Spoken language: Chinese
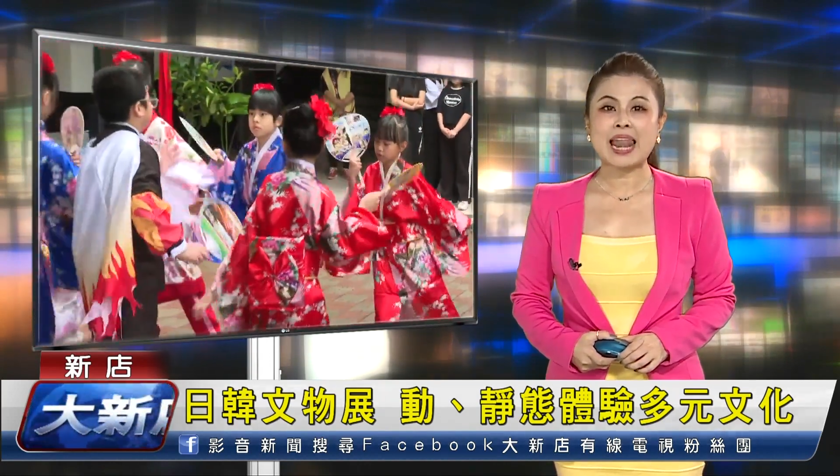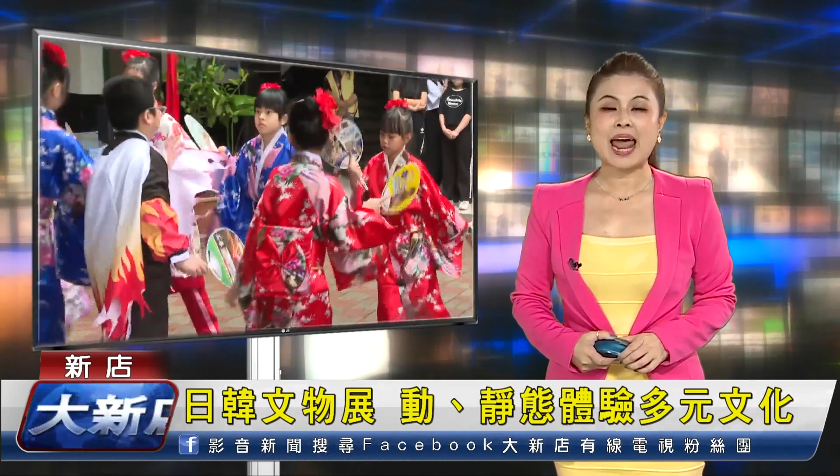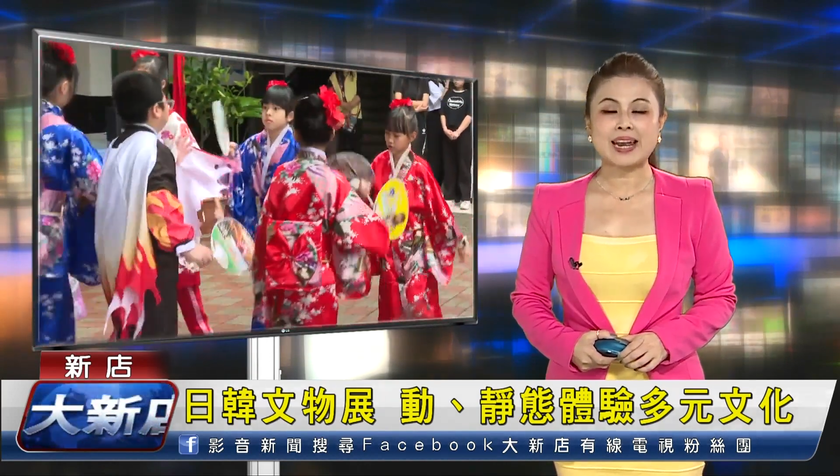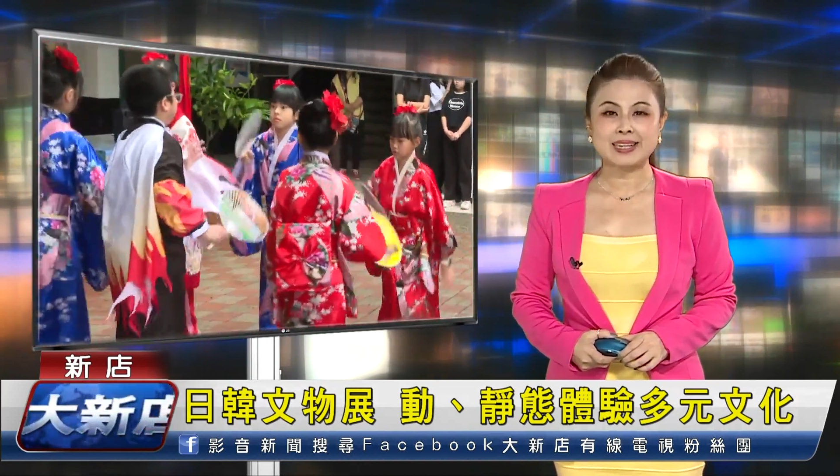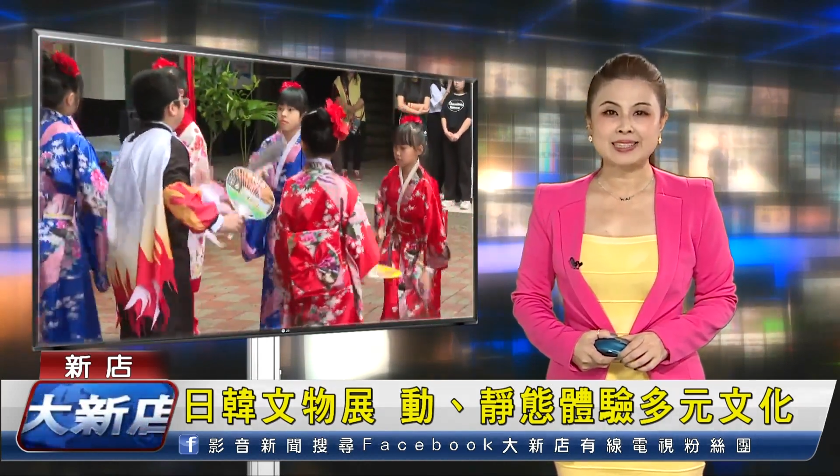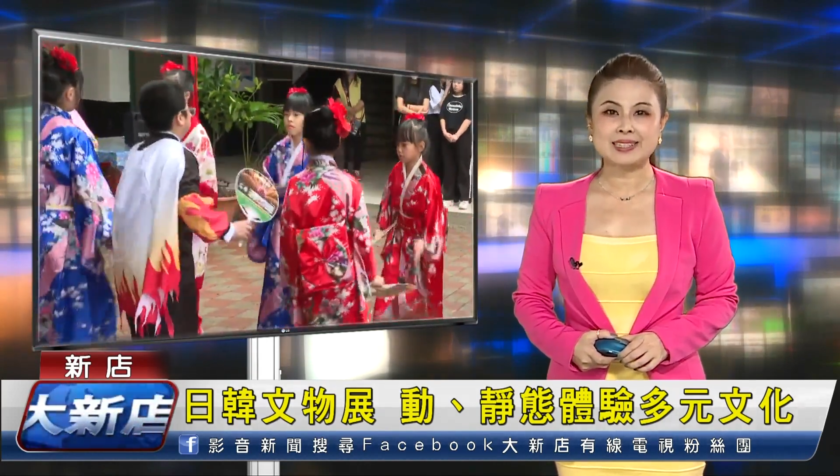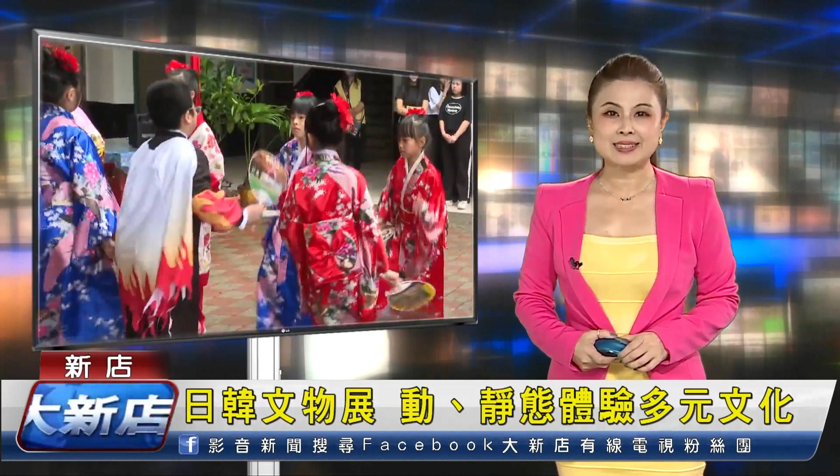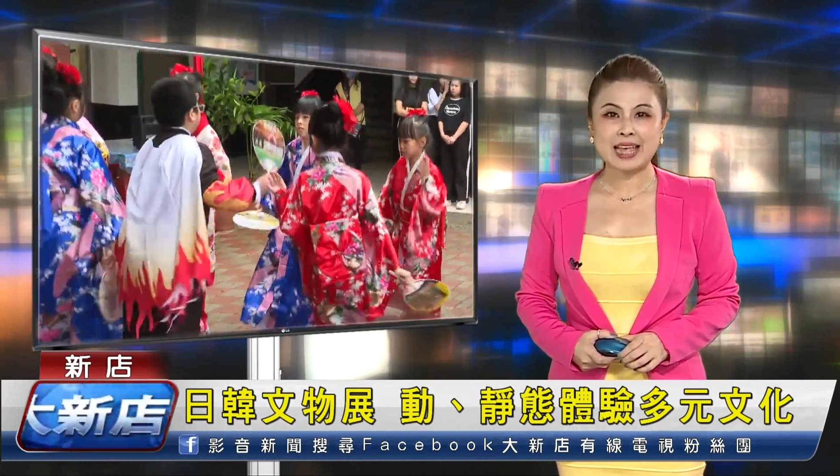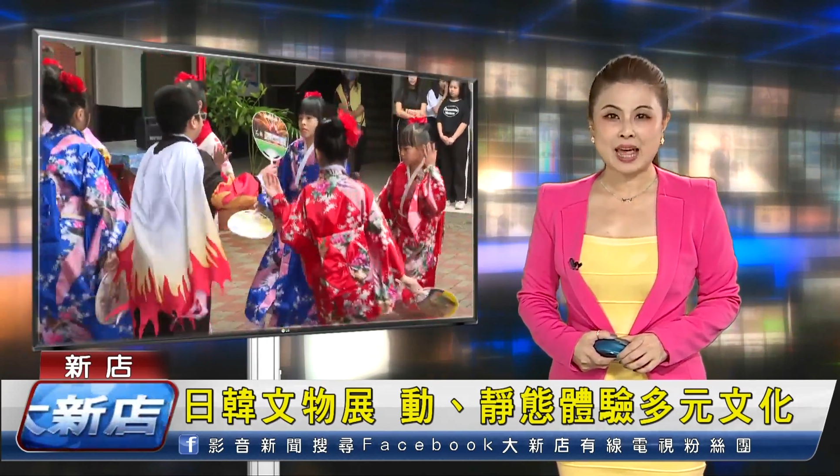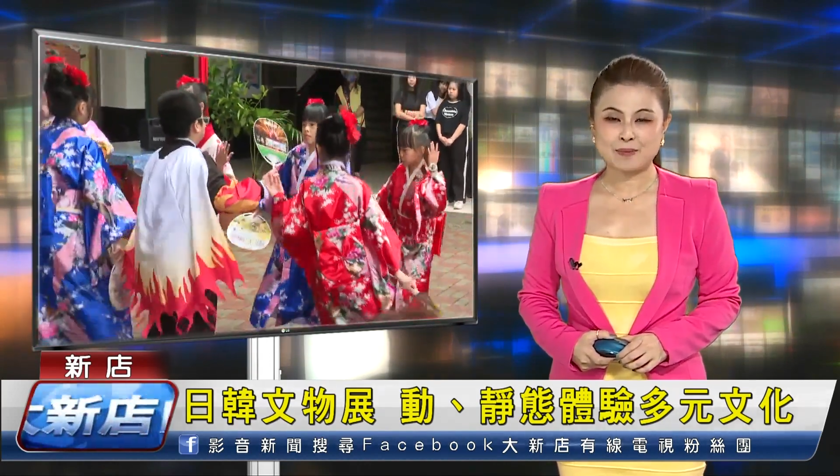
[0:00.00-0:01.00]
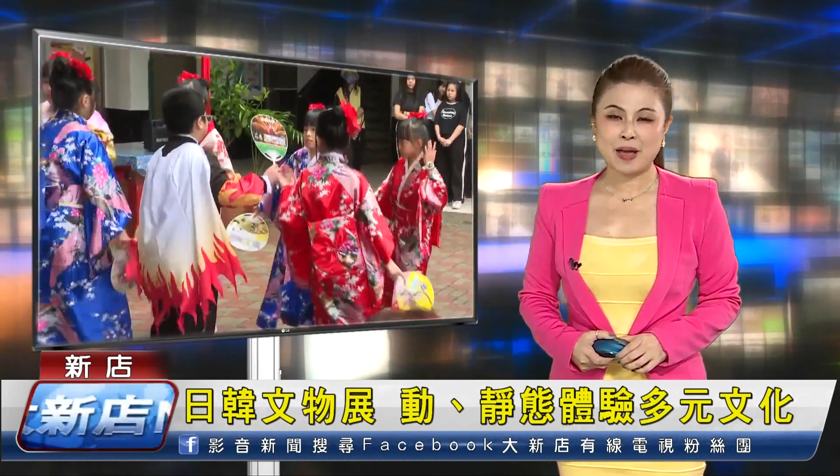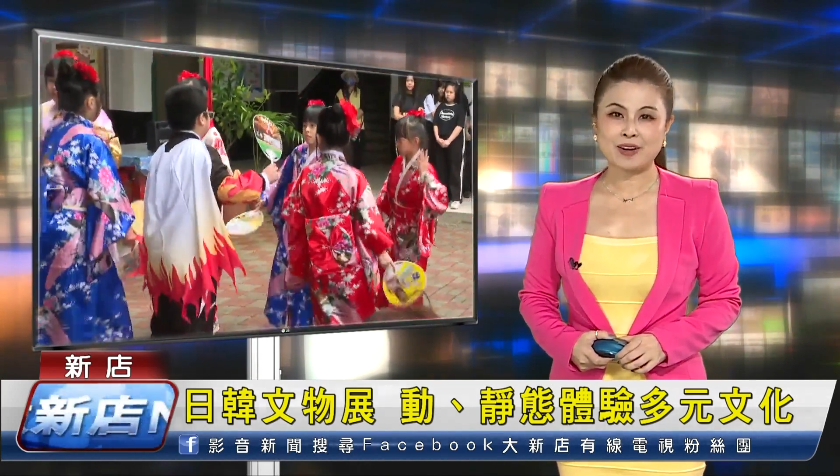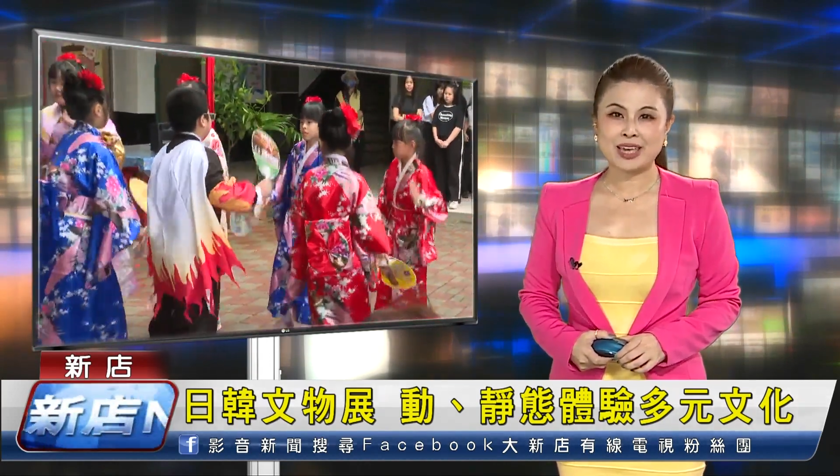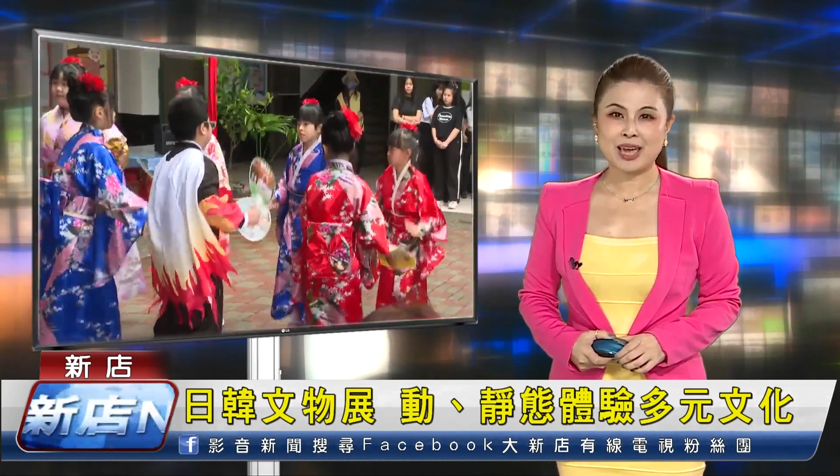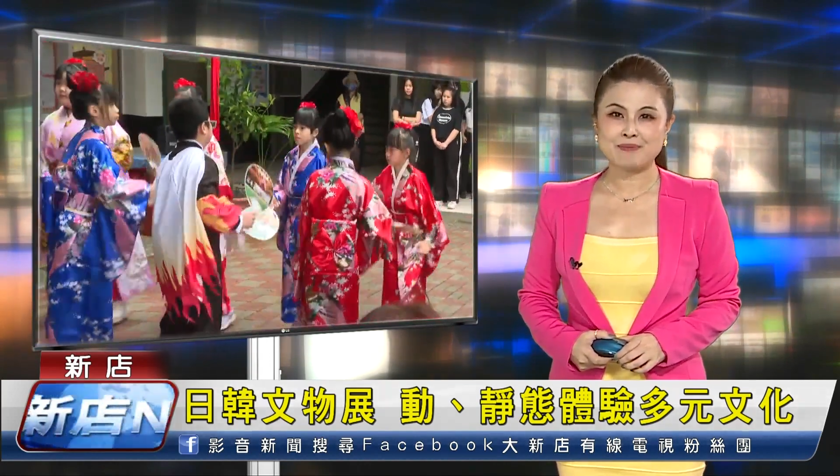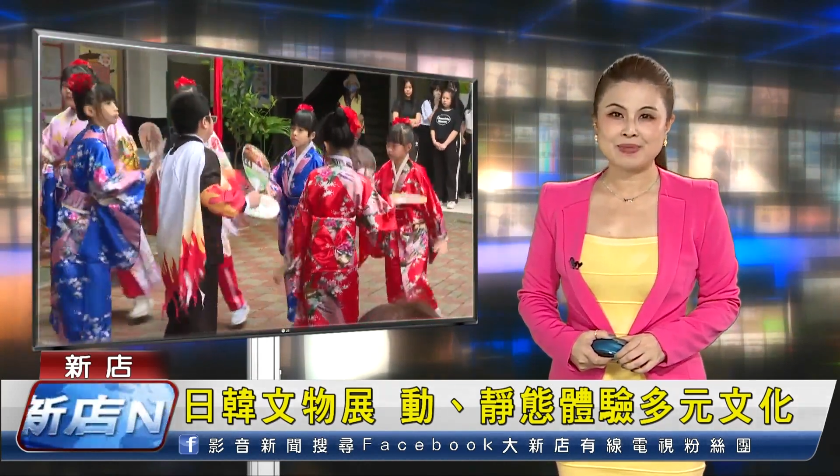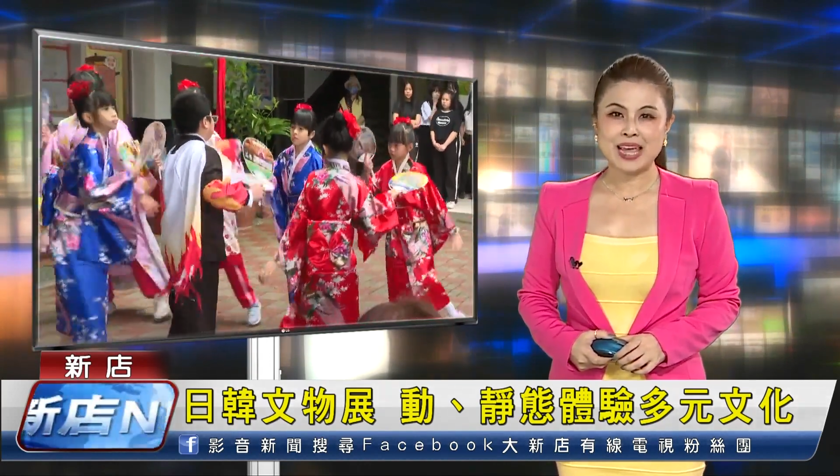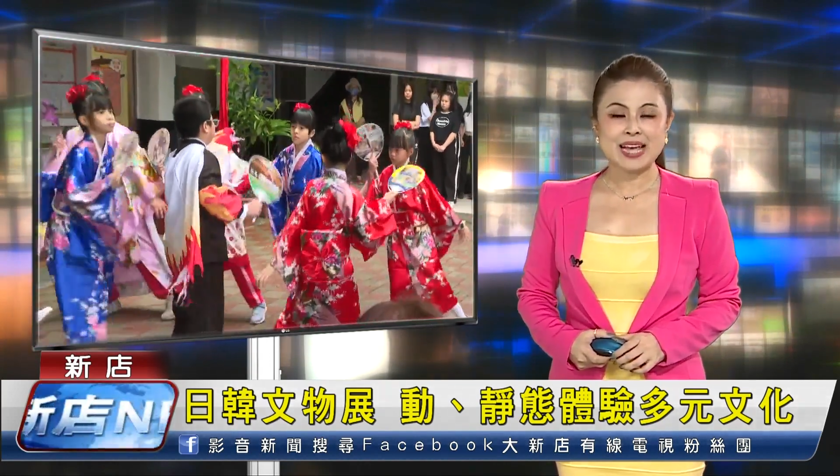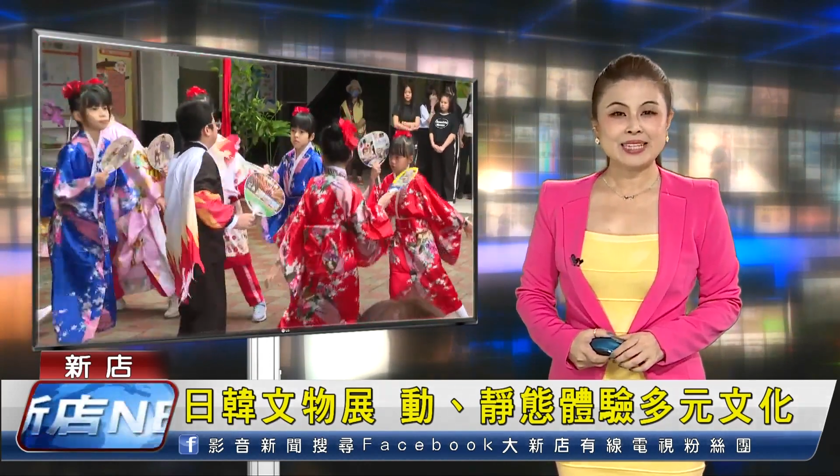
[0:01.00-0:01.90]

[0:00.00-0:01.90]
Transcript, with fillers: 带来了精彩表演。